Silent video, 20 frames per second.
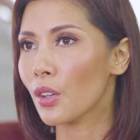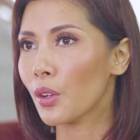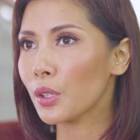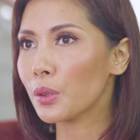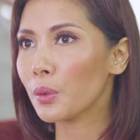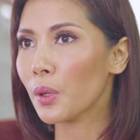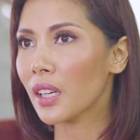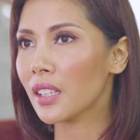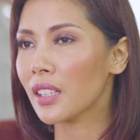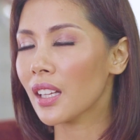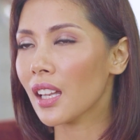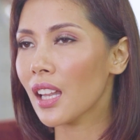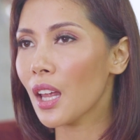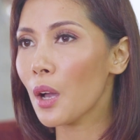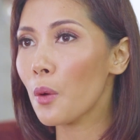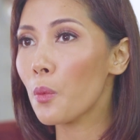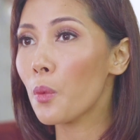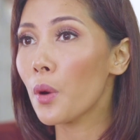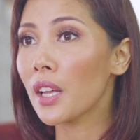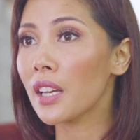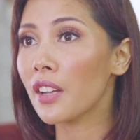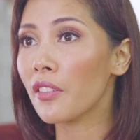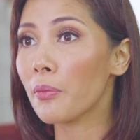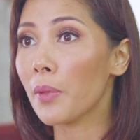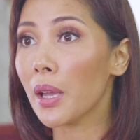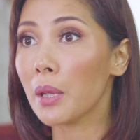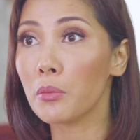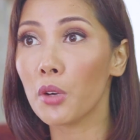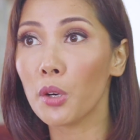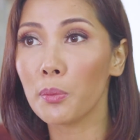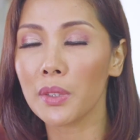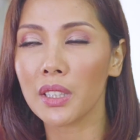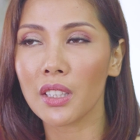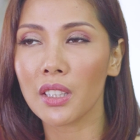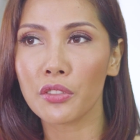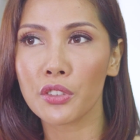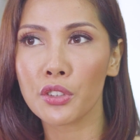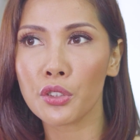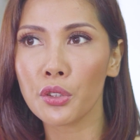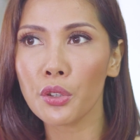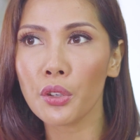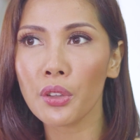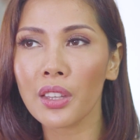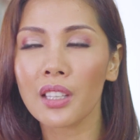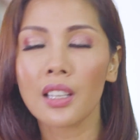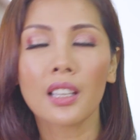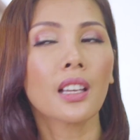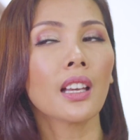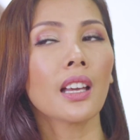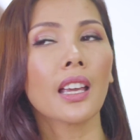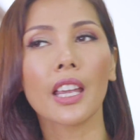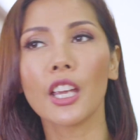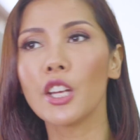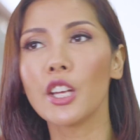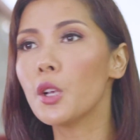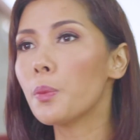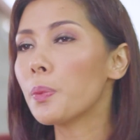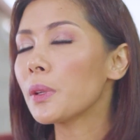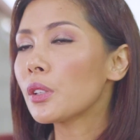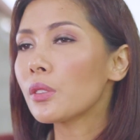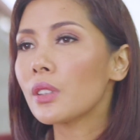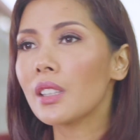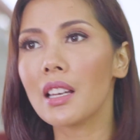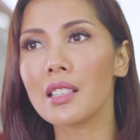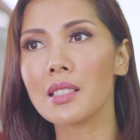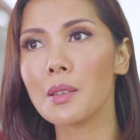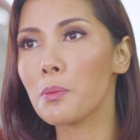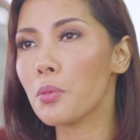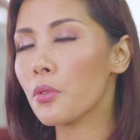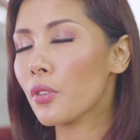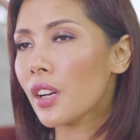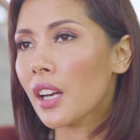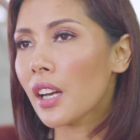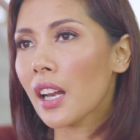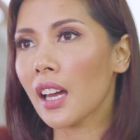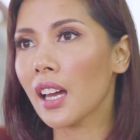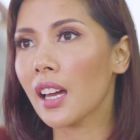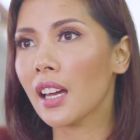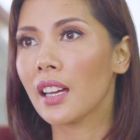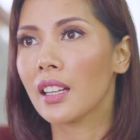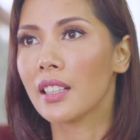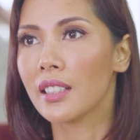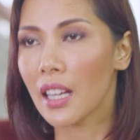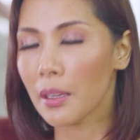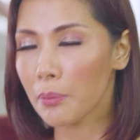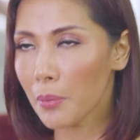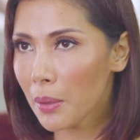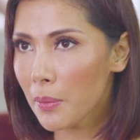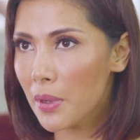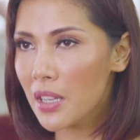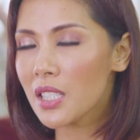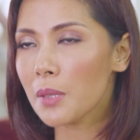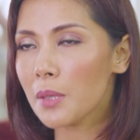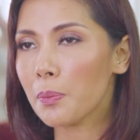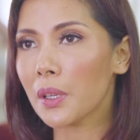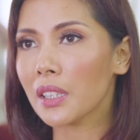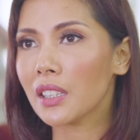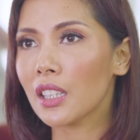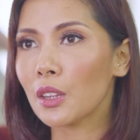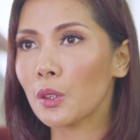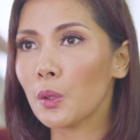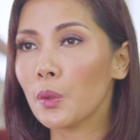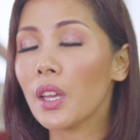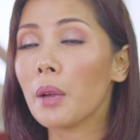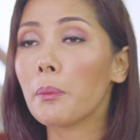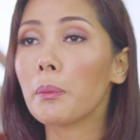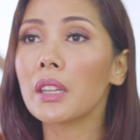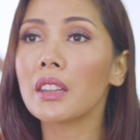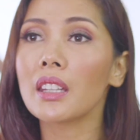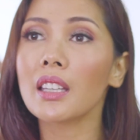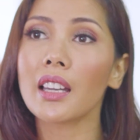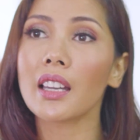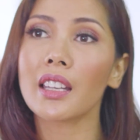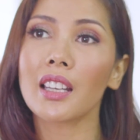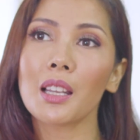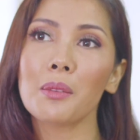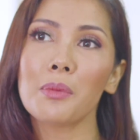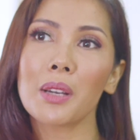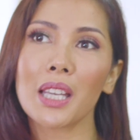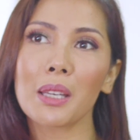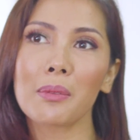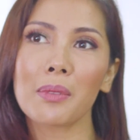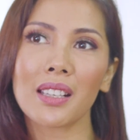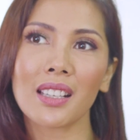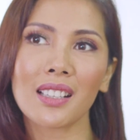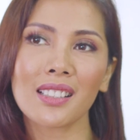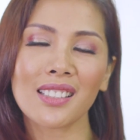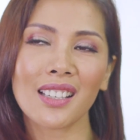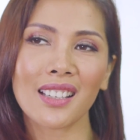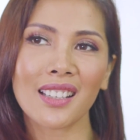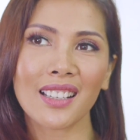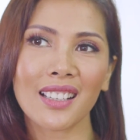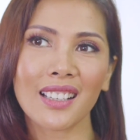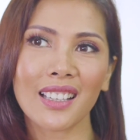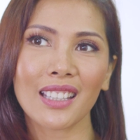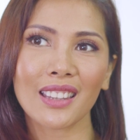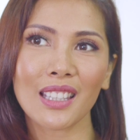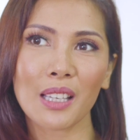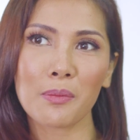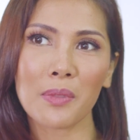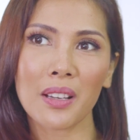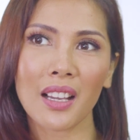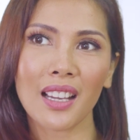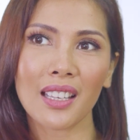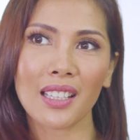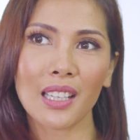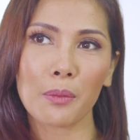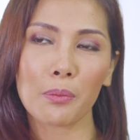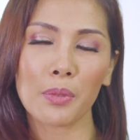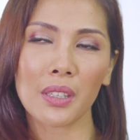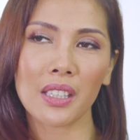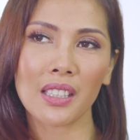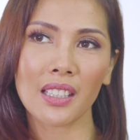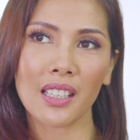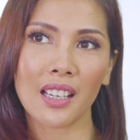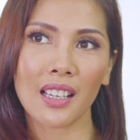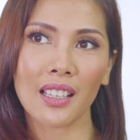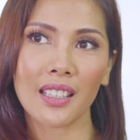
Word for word: So itu adalah one of my moment of truth. Hidup itu tidak sempurna dan memang seperti itu. Yang penting adalah bagaimana cara kita menghadapinya.